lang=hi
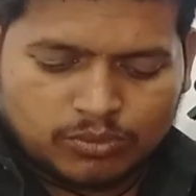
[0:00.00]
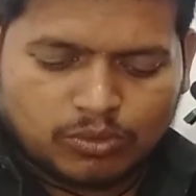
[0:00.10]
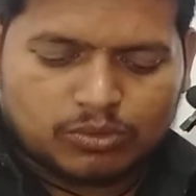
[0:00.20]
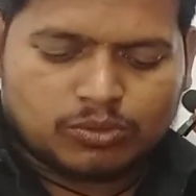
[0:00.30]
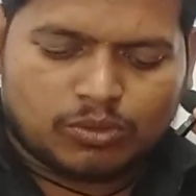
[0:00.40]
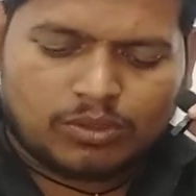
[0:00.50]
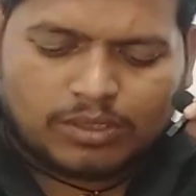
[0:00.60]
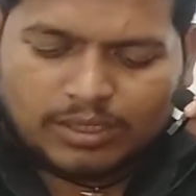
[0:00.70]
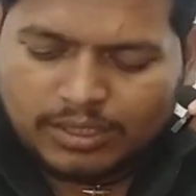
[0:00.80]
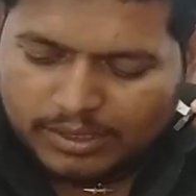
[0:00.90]
दोस्तों
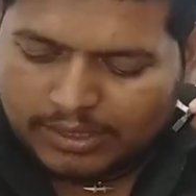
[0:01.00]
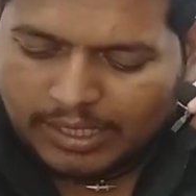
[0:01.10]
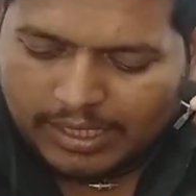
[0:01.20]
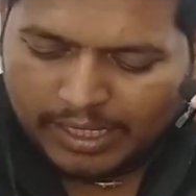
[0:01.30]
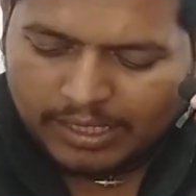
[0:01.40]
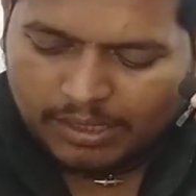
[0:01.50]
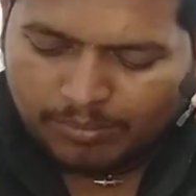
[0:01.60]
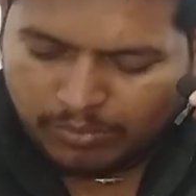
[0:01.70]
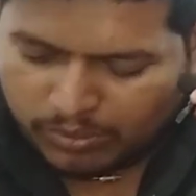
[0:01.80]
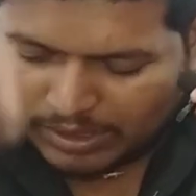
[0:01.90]
ये कहना
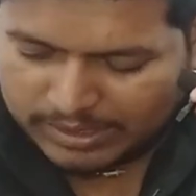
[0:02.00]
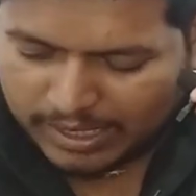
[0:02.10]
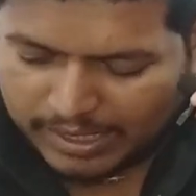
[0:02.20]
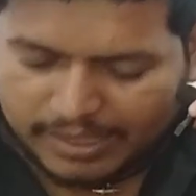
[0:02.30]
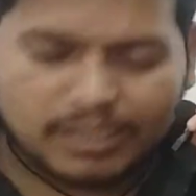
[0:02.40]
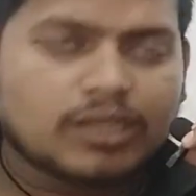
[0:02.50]
बहुत आसान है